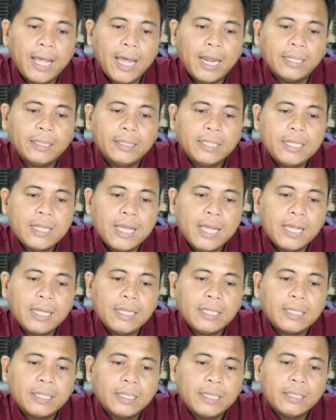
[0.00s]
Artinya
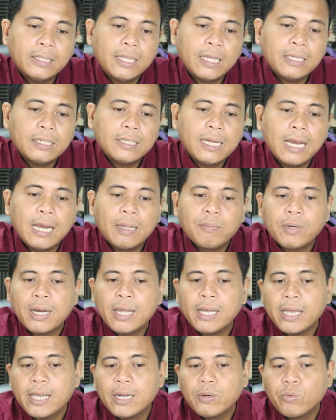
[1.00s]
kita dalam
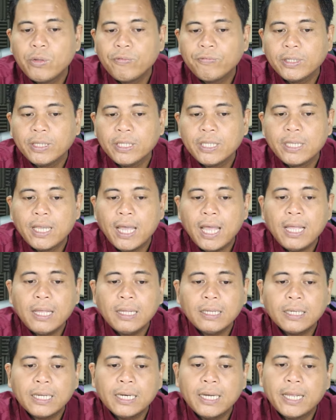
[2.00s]
rangkaian wave ketiga
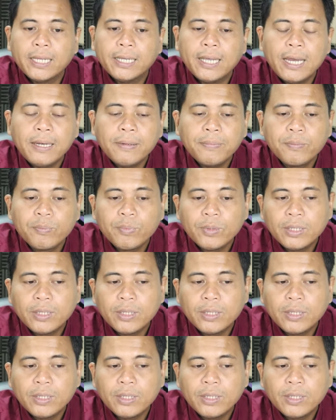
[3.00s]
kenaikan